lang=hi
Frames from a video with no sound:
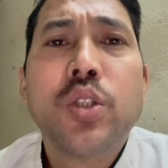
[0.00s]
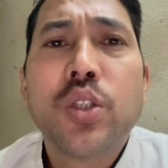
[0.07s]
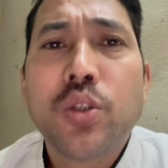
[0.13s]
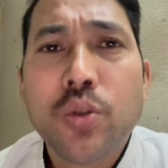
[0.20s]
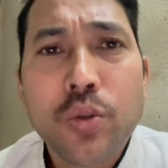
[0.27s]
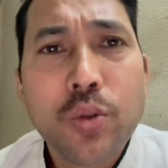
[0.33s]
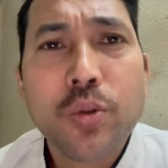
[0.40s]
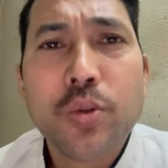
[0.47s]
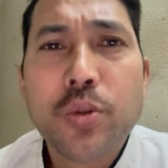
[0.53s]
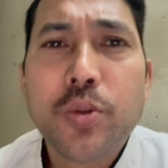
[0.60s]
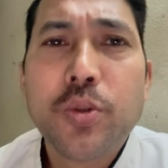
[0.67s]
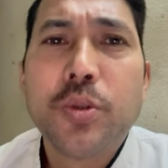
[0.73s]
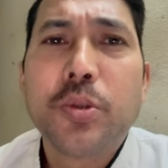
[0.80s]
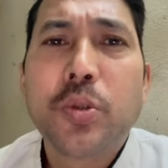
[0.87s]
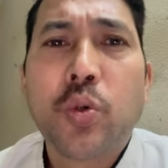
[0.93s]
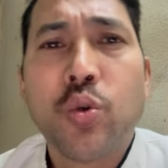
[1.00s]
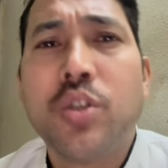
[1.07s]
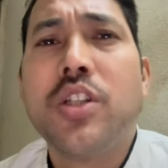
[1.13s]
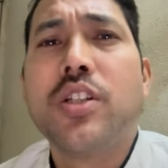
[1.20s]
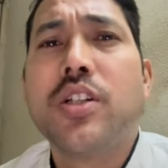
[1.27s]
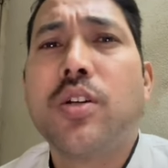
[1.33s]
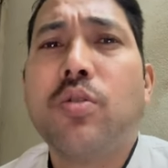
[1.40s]
तो दोस्तों
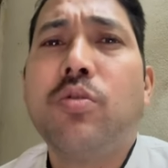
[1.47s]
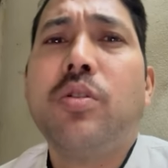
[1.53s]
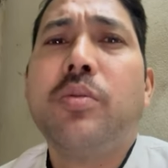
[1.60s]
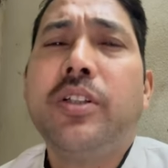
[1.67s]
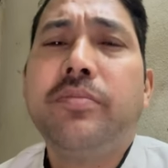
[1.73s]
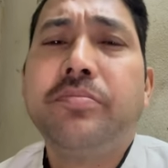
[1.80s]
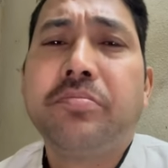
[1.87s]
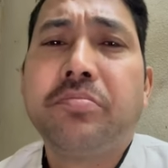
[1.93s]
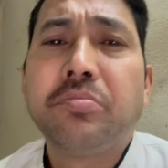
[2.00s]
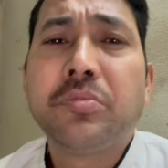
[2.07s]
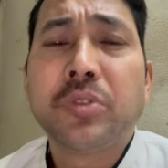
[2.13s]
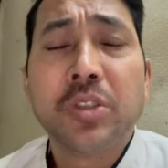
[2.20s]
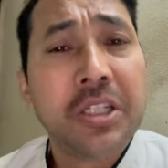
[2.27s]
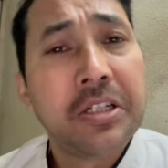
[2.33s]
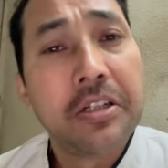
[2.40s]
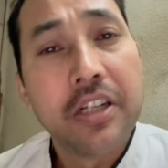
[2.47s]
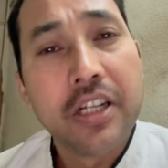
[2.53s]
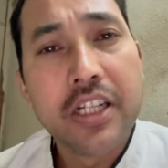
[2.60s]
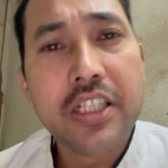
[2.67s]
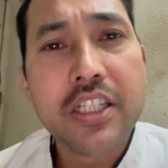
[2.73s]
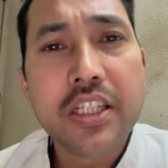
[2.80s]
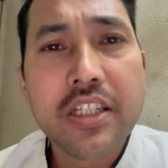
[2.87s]
कोशिश करूँगा मैं एक
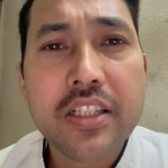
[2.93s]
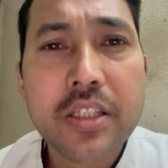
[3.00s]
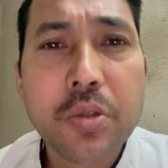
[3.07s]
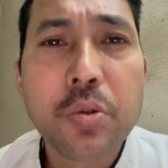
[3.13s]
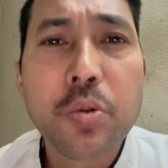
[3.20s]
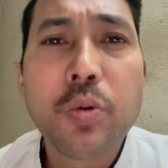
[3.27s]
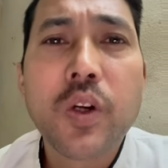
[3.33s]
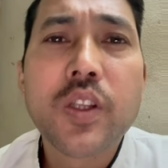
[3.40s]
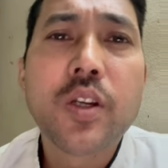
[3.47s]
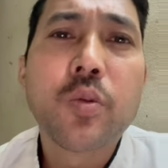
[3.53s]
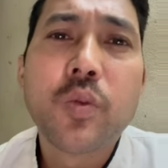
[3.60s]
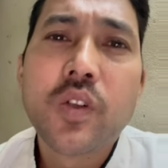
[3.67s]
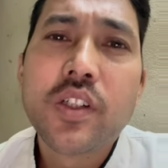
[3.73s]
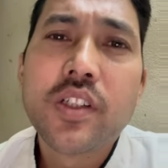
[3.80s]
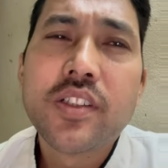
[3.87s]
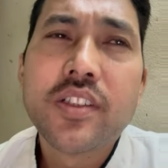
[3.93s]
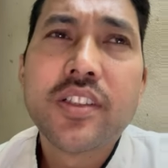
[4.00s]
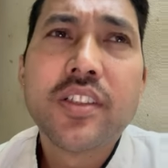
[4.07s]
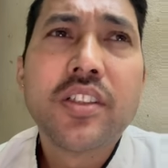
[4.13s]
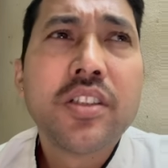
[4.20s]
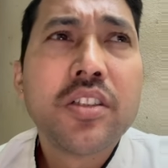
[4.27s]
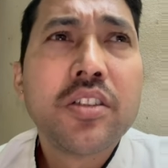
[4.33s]
नई सीरीज से शुरुआत करूँगा
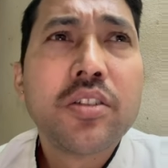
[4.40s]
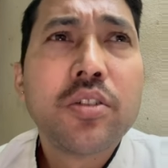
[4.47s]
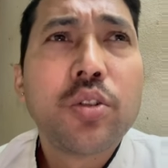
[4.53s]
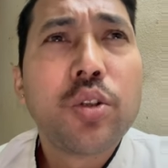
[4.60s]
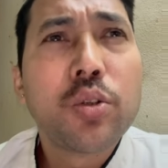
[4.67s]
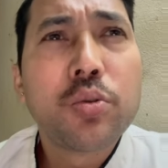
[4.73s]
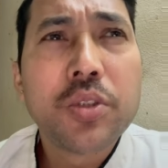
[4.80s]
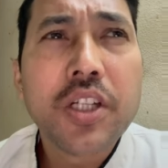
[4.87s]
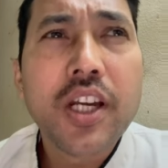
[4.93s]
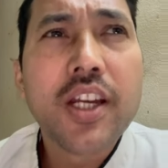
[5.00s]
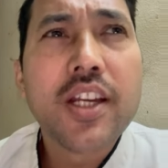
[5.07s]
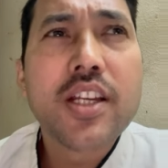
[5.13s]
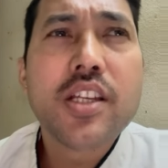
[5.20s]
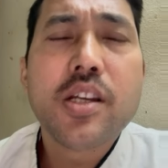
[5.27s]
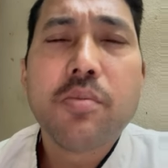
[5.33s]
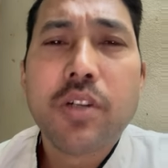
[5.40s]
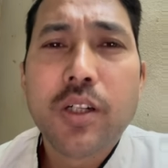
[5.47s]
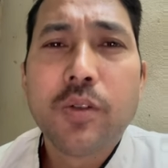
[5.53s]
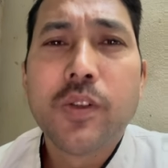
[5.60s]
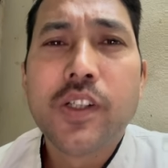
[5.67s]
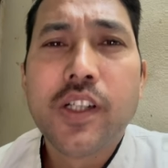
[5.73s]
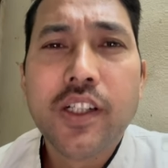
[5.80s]
और कुछ ऐसा
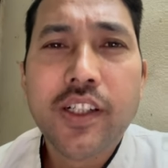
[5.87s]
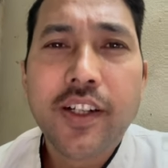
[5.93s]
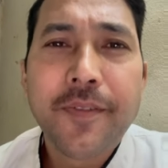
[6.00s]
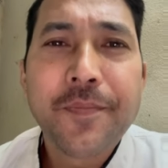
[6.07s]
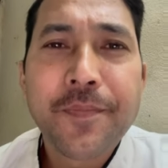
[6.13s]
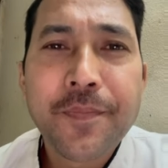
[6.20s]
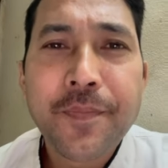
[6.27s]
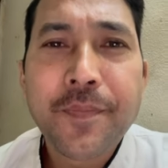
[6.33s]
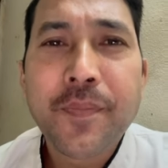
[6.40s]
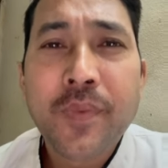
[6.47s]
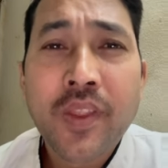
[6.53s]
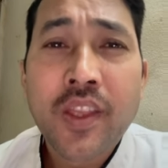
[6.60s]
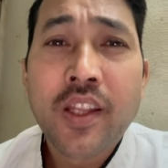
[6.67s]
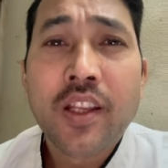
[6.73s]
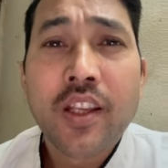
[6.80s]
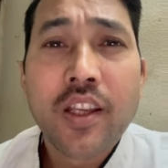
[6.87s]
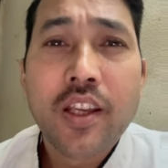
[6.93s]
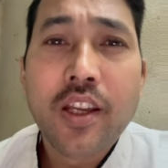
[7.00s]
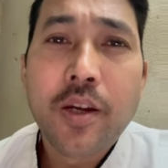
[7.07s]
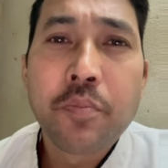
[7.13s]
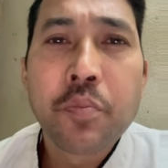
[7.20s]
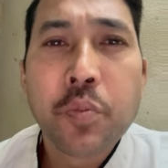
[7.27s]
बनाऊँगा कि
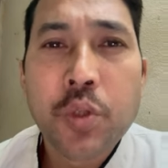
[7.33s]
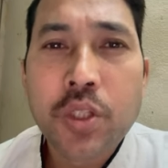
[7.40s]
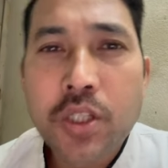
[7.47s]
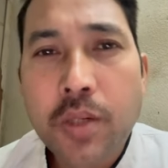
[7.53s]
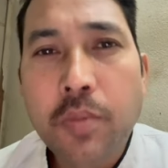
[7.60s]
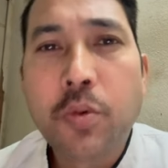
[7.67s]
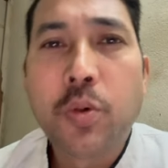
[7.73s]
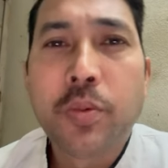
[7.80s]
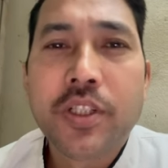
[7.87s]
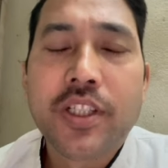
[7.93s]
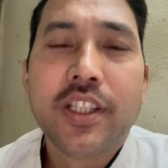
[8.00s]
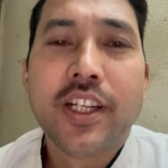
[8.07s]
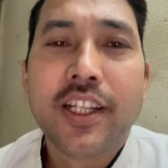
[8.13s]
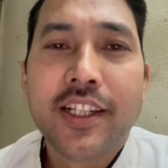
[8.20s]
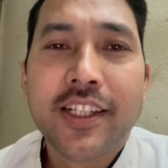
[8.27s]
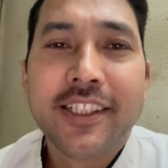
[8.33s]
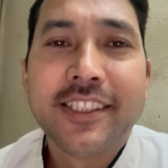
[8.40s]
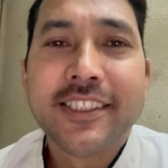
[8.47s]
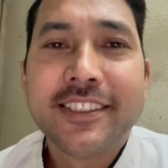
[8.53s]
आप सबको पसंद आएगा